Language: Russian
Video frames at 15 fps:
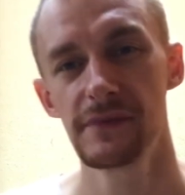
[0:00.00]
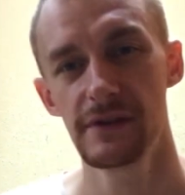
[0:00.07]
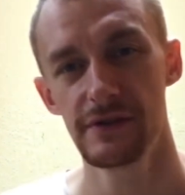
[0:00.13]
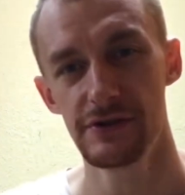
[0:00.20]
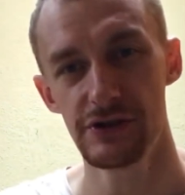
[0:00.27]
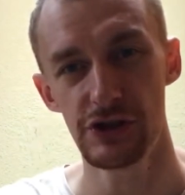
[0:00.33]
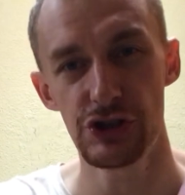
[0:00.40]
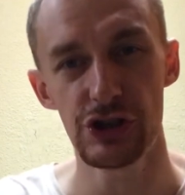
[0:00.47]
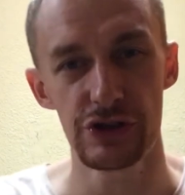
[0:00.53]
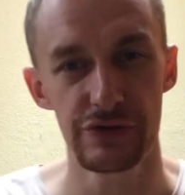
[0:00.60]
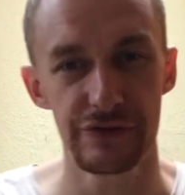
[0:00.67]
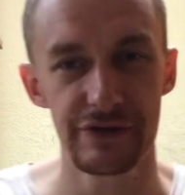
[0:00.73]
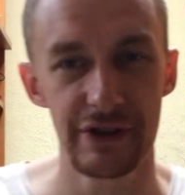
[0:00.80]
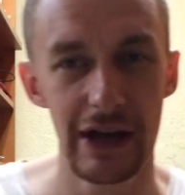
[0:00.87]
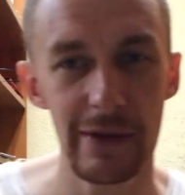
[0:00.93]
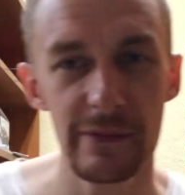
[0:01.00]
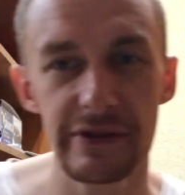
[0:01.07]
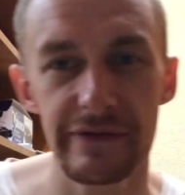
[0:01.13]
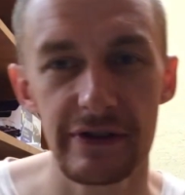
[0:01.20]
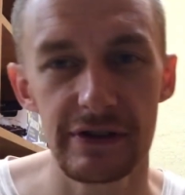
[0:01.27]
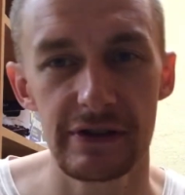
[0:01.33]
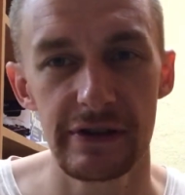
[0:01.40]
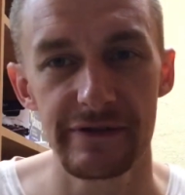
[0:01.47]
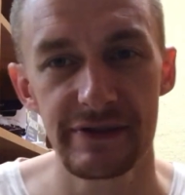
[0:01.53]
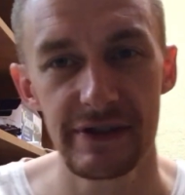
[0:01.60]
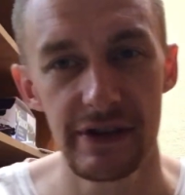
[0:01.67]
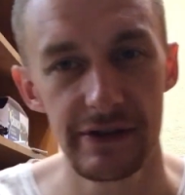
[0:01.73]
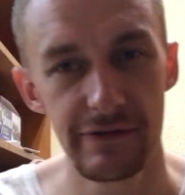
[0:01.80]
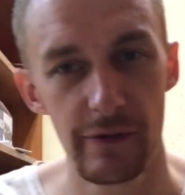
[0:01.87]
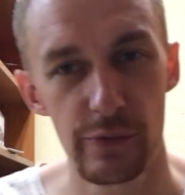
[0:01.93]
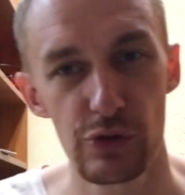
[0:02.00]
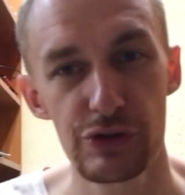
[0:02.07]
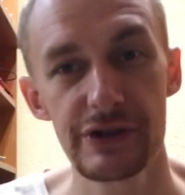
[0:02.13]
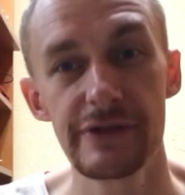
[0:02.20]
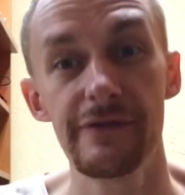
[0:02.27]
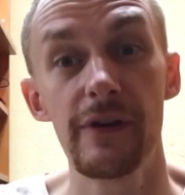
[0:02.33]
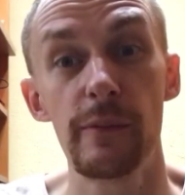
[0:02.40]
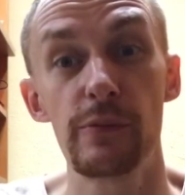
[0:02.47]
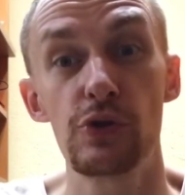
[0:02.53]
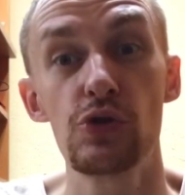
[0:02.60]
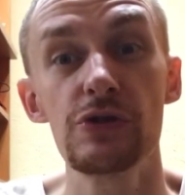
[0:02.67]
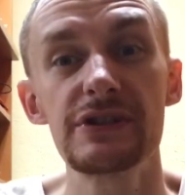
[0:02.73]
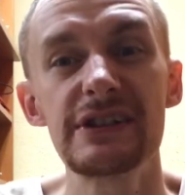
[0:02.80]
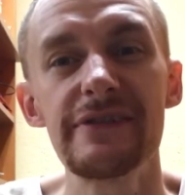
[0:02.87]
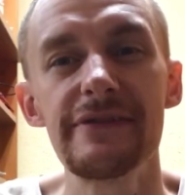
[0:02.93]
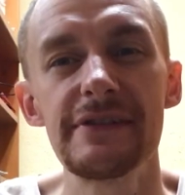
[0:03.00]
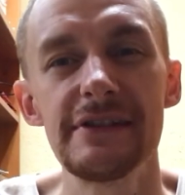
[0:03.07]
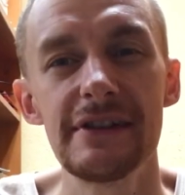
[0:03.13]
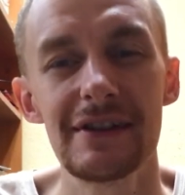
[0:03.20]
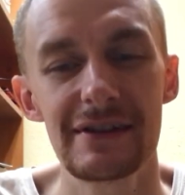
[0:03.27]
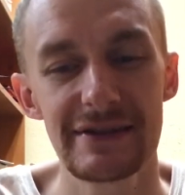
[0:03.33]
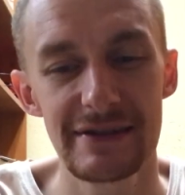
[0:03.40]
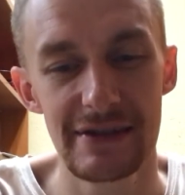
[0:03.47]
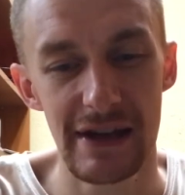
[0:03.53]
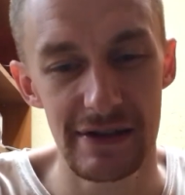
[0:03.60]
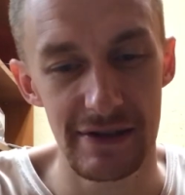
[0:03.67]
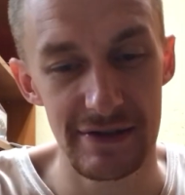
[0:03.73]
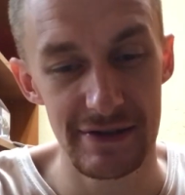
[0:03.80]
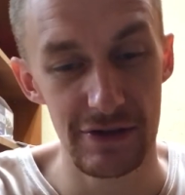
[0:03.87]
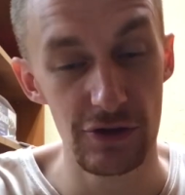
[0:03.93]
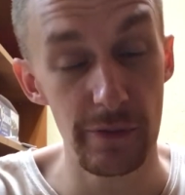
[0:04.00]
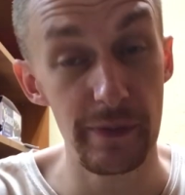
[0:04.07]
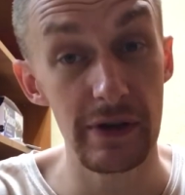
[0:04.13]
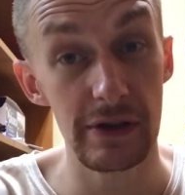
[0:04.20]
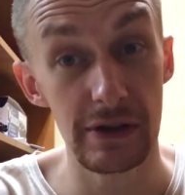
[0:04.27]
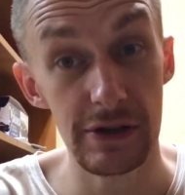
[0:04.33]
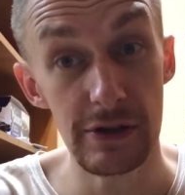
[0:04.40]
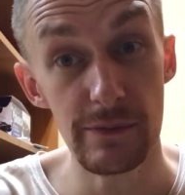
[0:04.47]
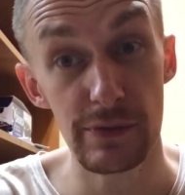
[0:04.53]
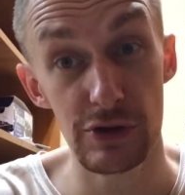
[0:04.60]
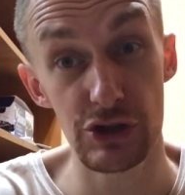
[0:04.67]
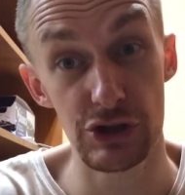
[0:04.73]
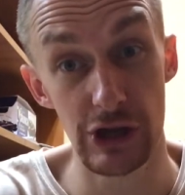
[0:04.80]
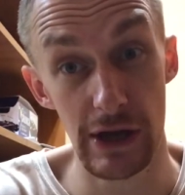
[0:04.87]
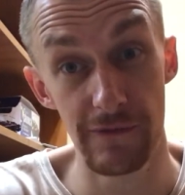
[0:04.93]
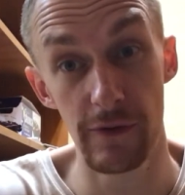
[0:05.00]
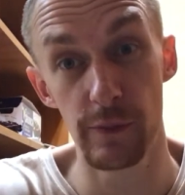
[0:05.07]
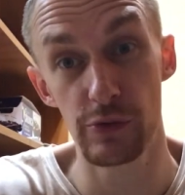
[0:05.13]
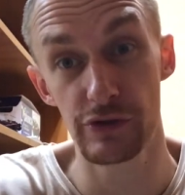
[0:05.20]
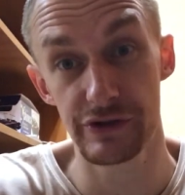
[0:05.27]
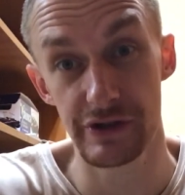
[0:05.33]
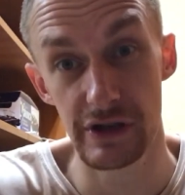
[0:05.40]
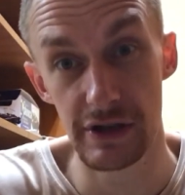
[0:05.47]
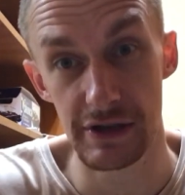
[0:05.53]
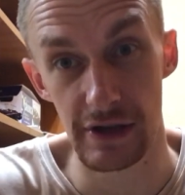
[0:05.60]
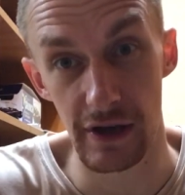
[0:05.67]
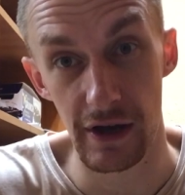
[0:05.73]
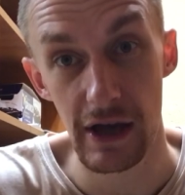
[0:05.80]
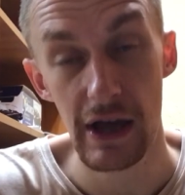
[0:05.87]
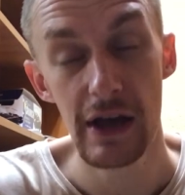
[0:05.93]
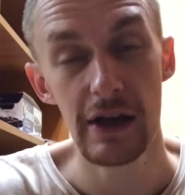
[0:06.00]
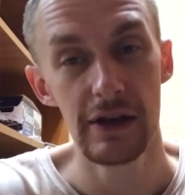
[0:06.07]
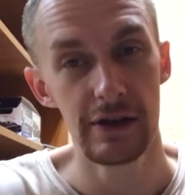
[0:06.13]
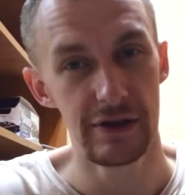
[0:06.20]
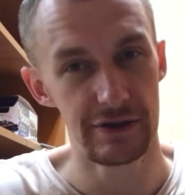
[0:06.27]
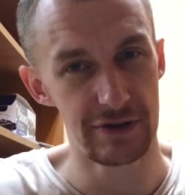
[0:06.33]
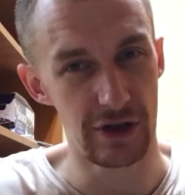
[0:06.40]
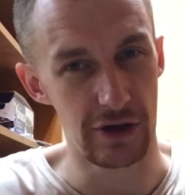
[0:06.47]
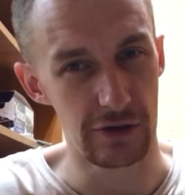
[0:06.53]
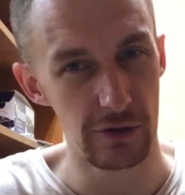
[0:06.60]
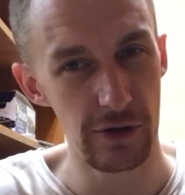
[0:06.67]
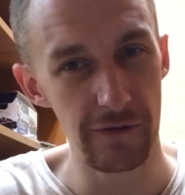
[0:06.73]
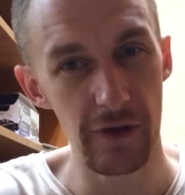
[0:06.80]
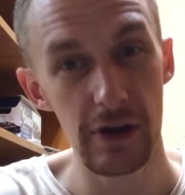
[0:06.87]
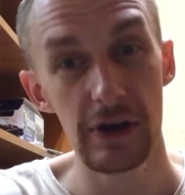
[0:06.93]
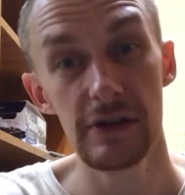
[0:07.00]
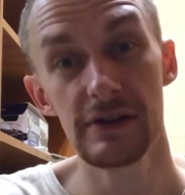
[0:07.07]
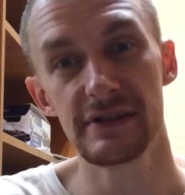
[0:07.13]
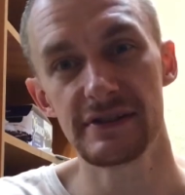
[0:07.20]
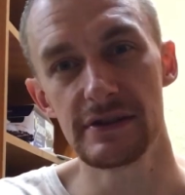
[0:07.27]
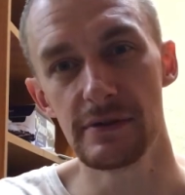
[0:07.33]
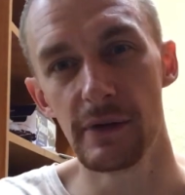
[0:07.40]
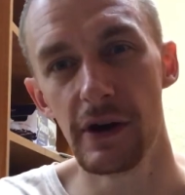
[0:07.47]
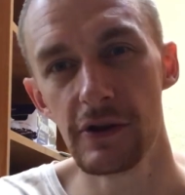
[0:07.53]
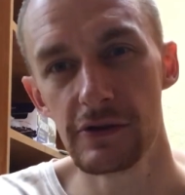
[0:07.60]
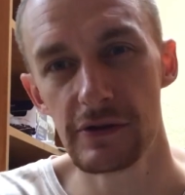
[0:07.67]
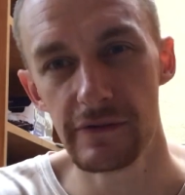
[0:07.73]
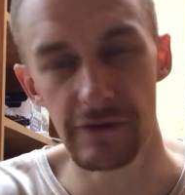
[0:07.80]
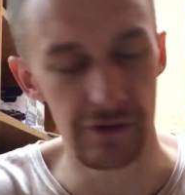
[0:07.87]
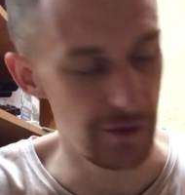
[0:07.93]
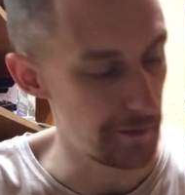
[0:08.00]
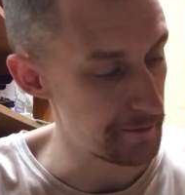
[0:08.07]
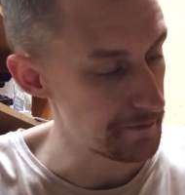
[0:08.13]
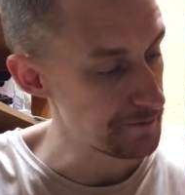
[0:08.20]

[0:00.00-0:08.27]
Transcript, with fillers: Сейчас узнаем ответы на все эти вопросы. Вопросов не останется, но перед этим прочитаем вопрос зрителя, из-за которого я снимаю это видео.